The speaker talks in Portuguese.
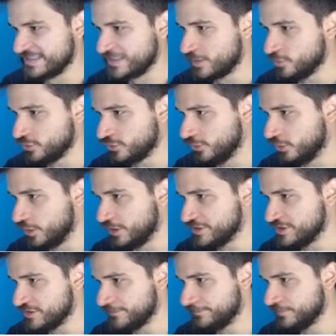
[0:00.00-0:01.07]
vocês estão muito
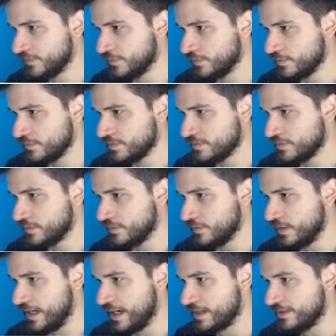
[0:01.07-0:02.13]
longe.
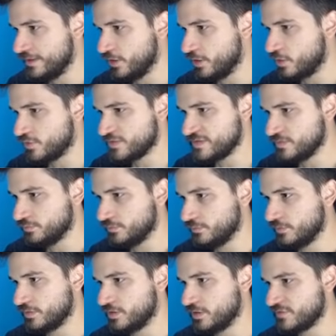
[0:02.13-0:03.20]
Aqui, ó, conseguimos.
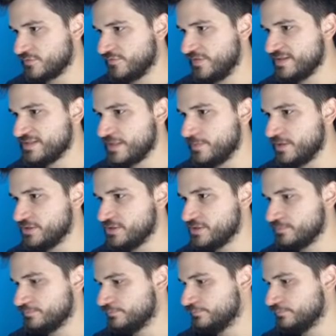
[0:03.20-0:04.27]
Aqui, ó, vem semente.